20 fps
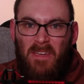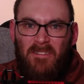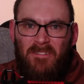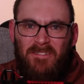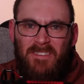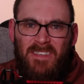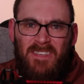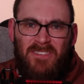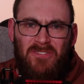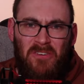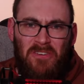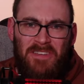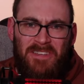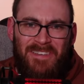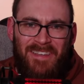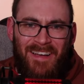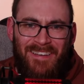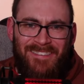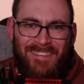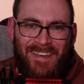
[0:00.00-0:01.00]
Wie soll ich
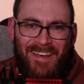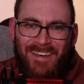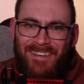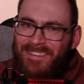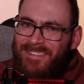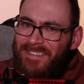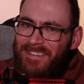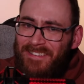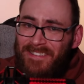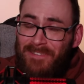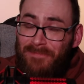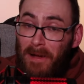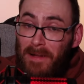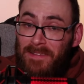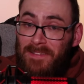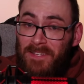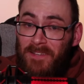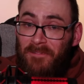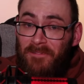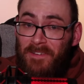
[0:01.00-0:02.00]
das alles in
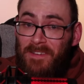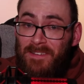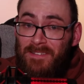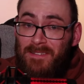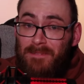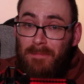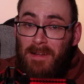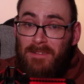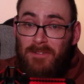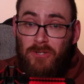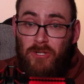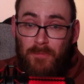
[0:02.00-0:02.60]
2024